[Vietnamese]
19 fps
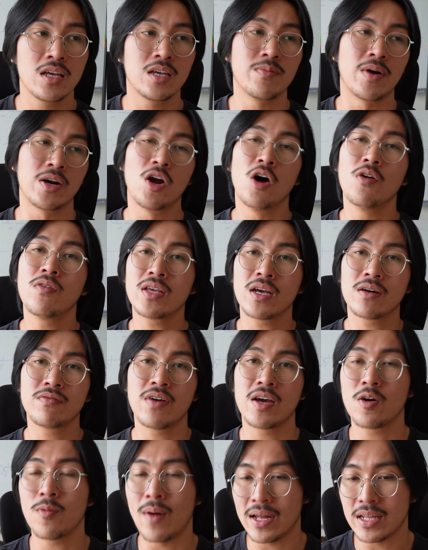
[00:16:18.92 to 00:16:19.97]
Nhưng mà đối với nhân
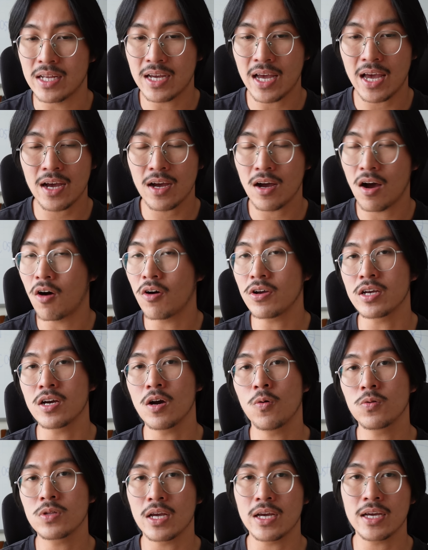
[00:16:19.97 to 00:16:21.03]
viên của bạn thì khác, họ có những cái
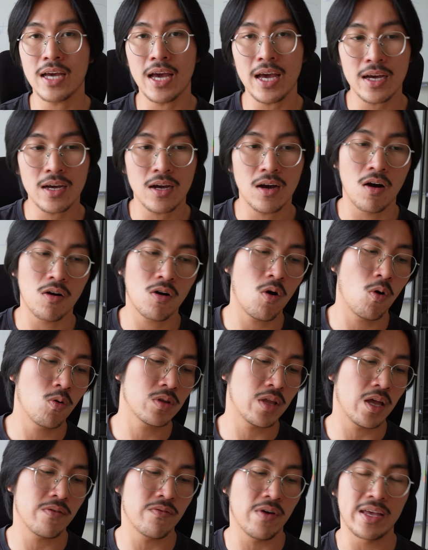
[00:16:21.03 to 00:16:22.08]
ưu tiên khác. Họ có ưu
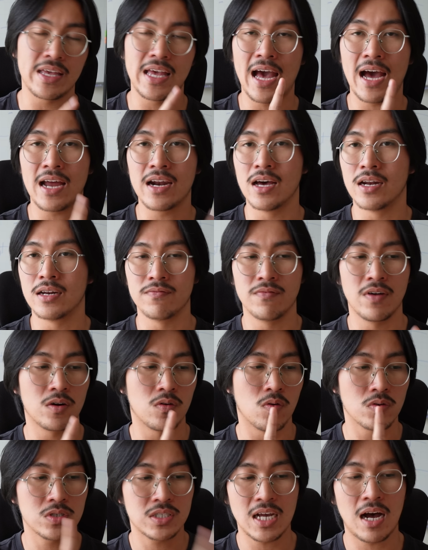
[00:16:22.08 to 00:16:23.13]
tiên về gia đình, về
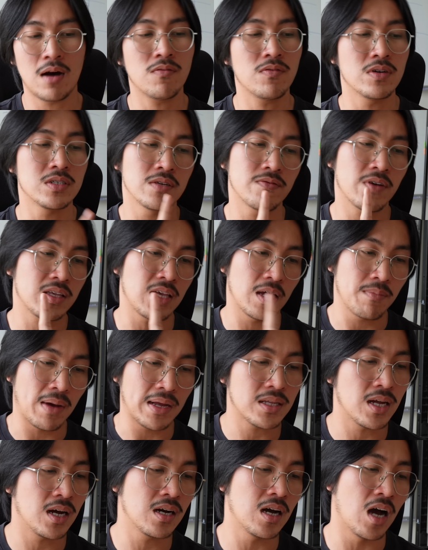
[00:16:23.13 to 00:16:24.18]
cuộc sống, về sự phát triển
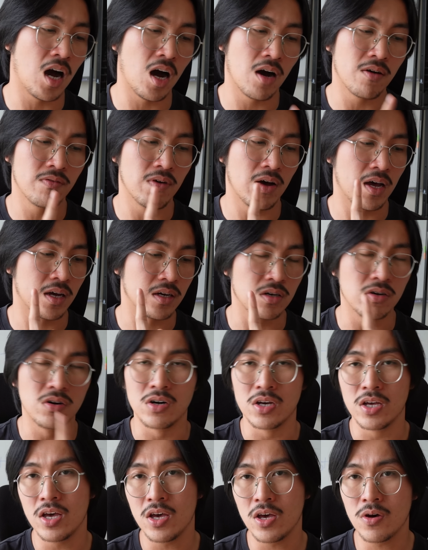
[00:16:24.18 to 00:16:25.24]
bản thân họ, về
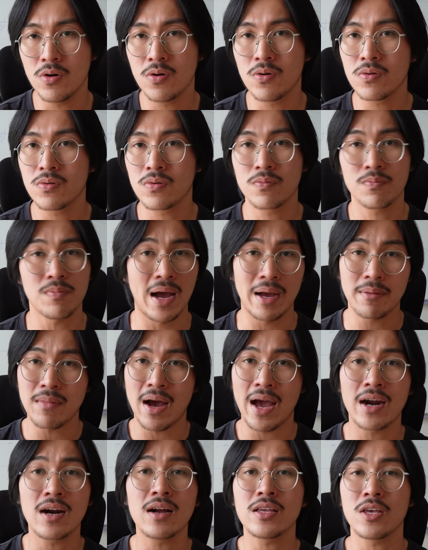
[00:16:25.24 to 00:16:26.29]
người yêu, bạn
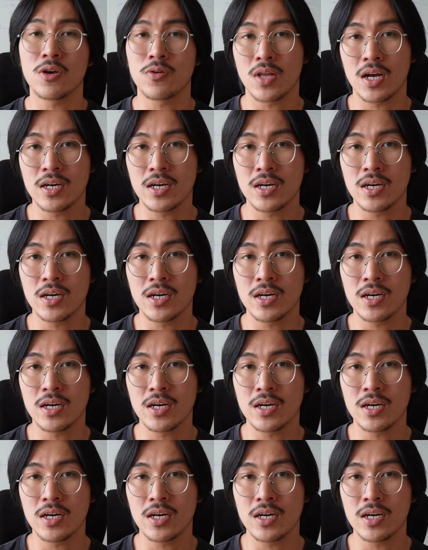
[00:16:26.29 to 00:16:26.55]
bè, rất là nhiều